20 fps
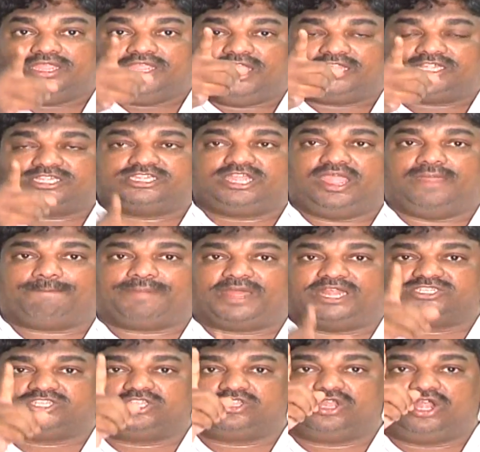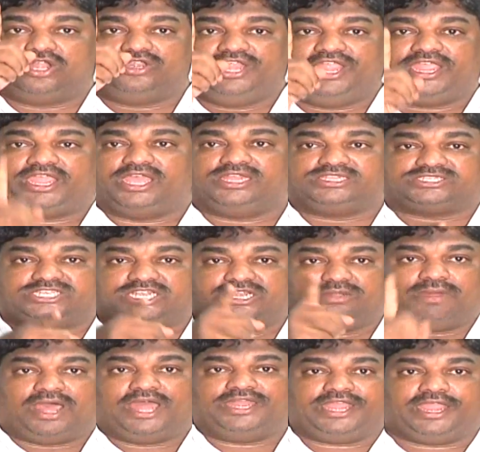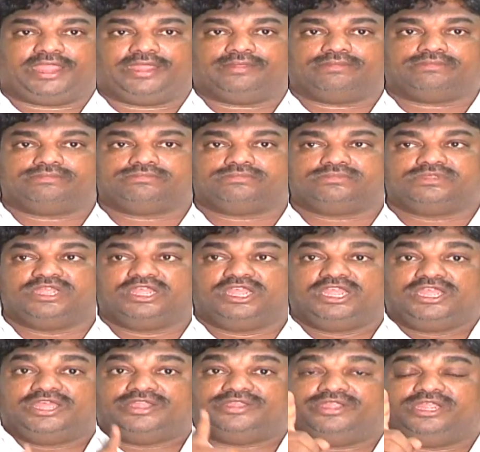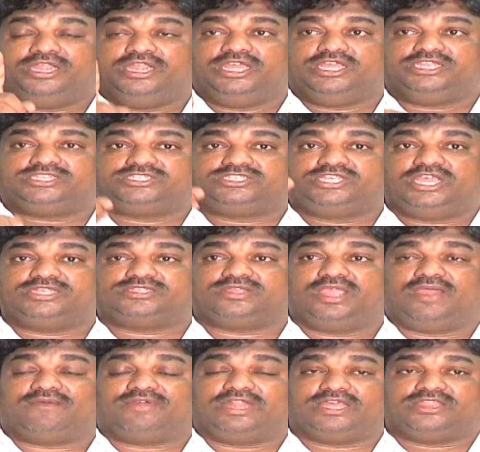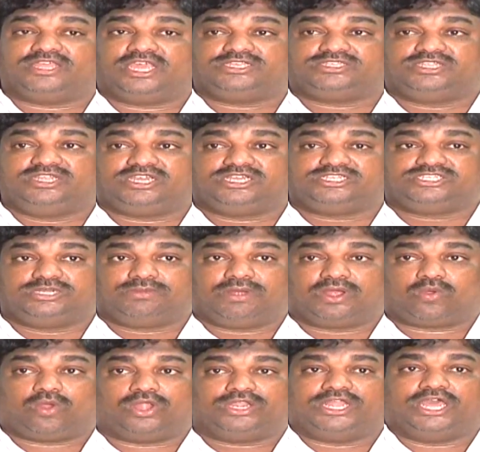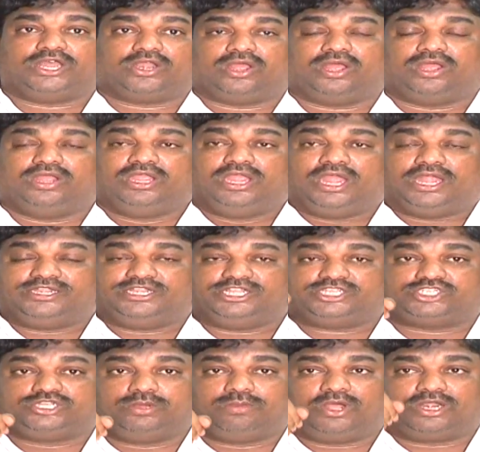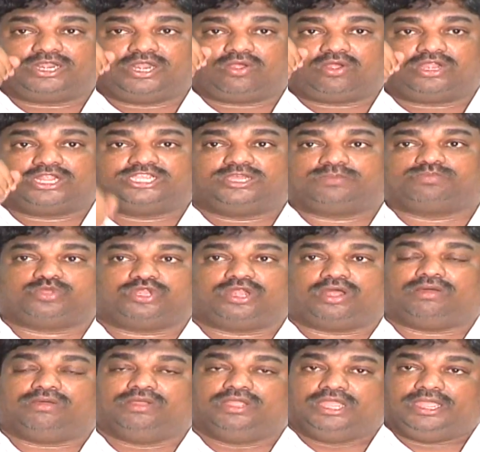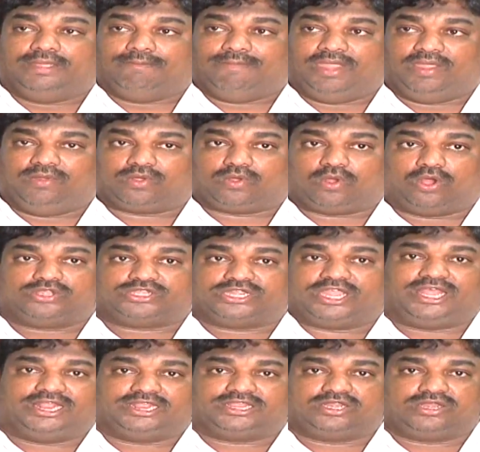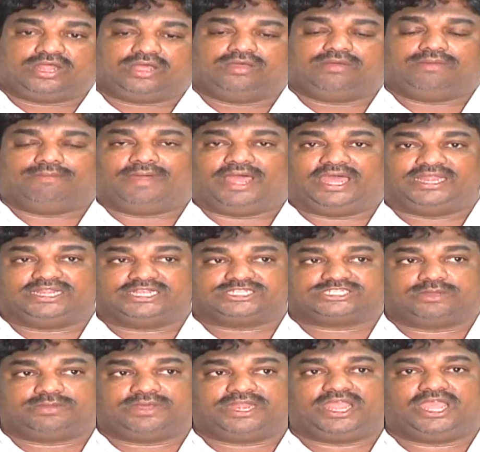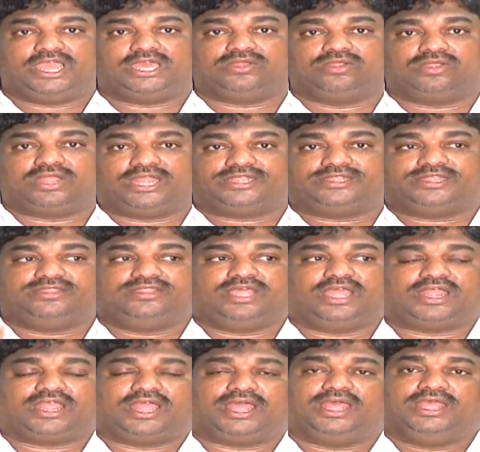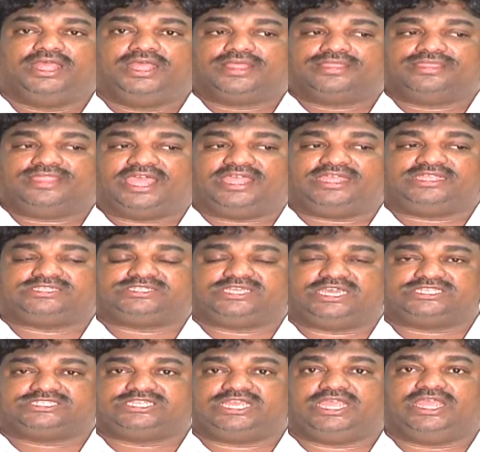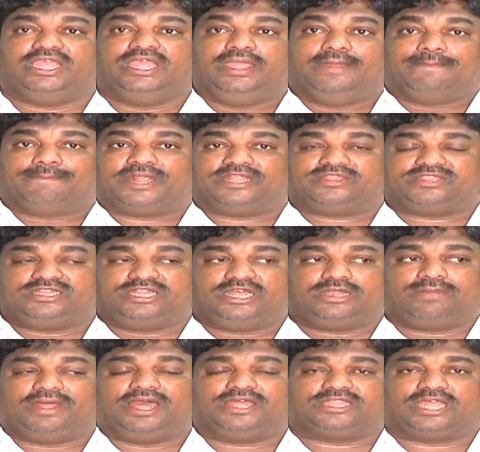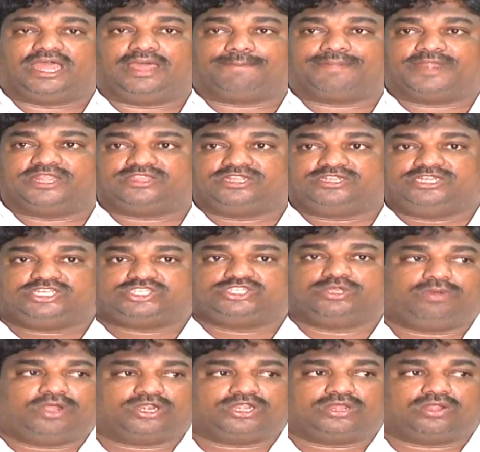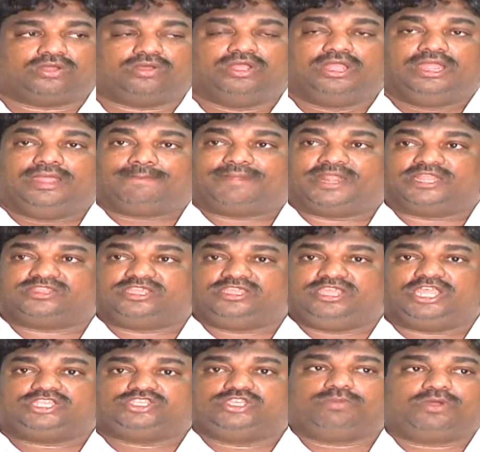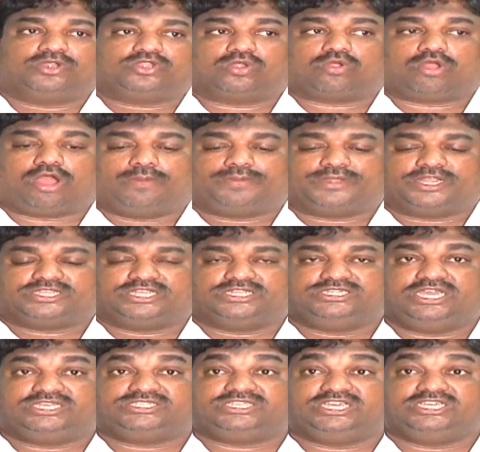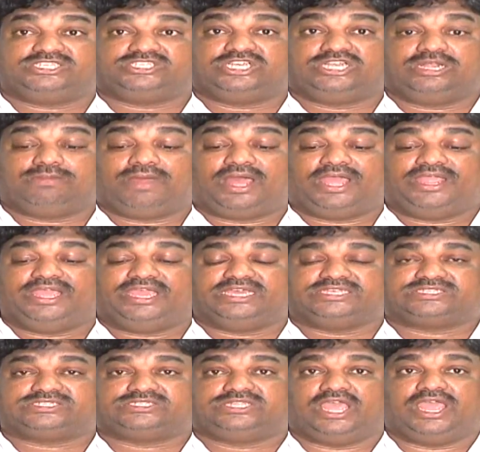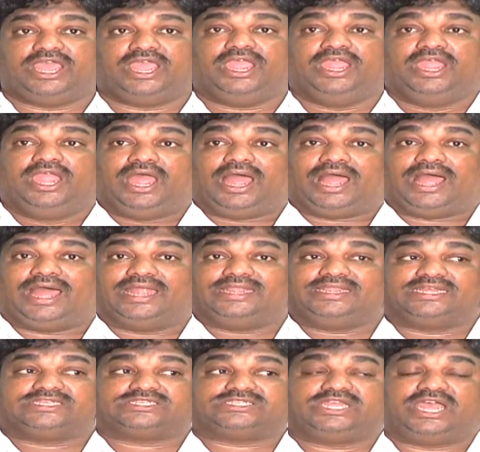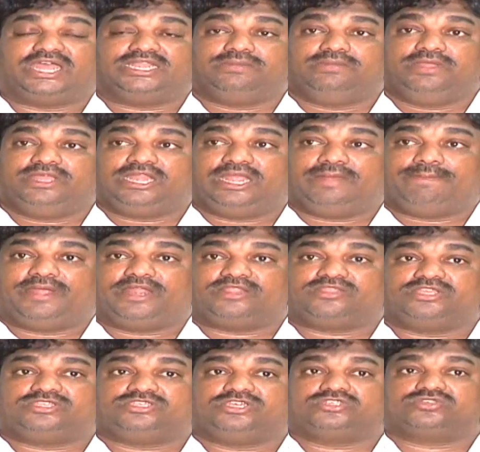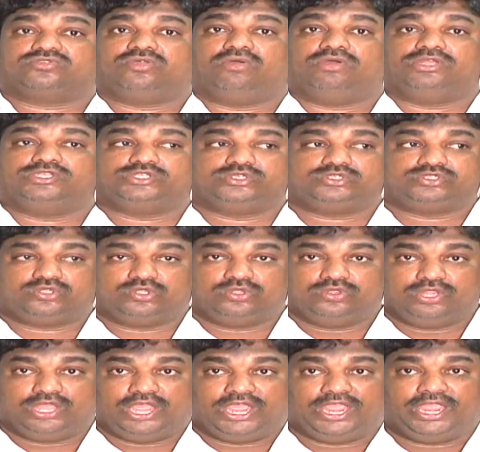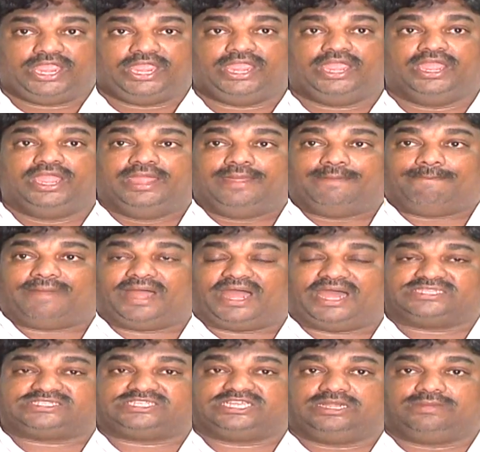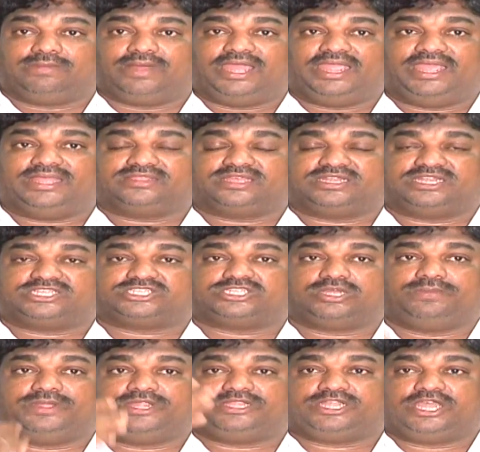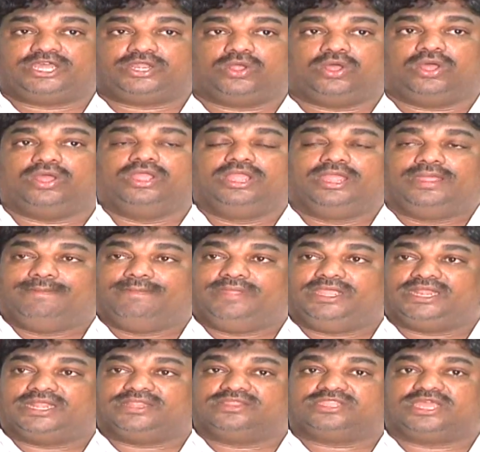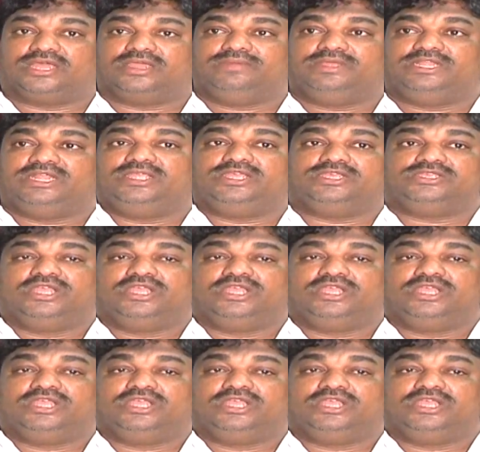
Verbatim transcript: ఎట్టి పరిస్థితుల్లో నిఖిల్ సినిమాని రిలీజ్ చేసి ఎవరైతే ఈ సినిమా కొన్నారో డిస్ట్రిబ్యూటర్లకు కూడా చెప్తున్నాం మేము కోర్టుకు వెళ్తున్నాం మా నష్టపరిహారం కట్టిన దాకా దయచేసి ప్రతి నిర్మాత ప్రతి డిస్ట్రిబ్యూటరు ప్రతి ఎగ్జిబ్యూటర్ కాపరేషన్ చేసి ఈ సినిమా వేస్తే ఆ నష్టాన్ని మీరే భర్తీ చేసుకోవాల్సి వస్తుంది మా సినిమా ఎంత నష్టపెట్టారో మీరంతా మీరే